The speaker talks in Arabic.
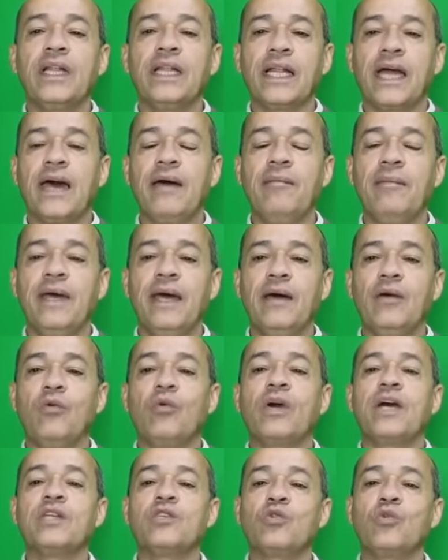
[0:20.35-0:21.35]
القمع
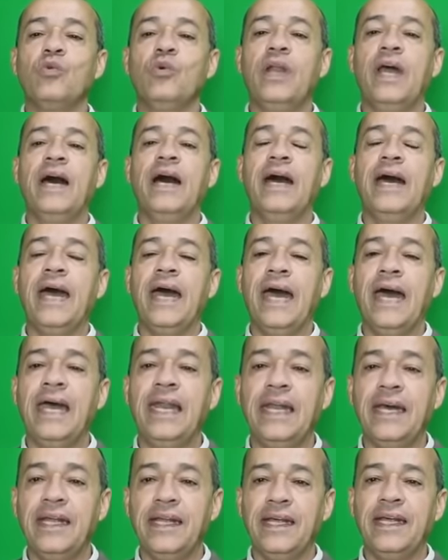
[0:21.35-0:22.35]
وكتقولها
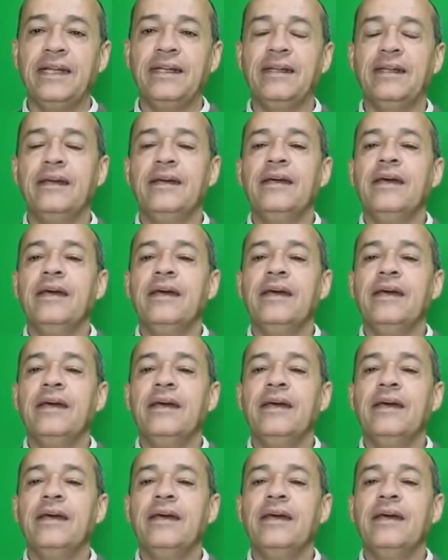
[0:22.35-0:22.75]
علنا